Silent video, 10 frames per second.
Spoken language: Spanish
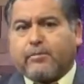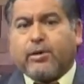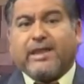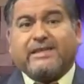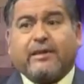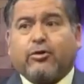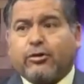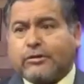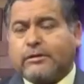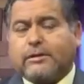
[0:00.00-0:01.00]
muy
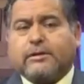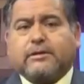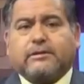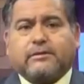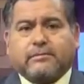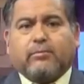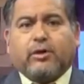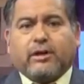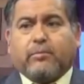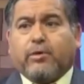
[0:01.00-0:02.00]
decidor,
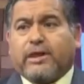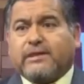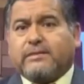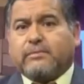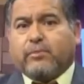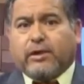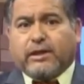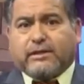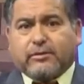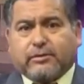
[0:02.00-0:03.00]
muy, muy,
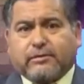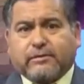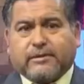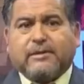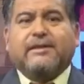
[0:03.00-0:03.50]
muy decidor.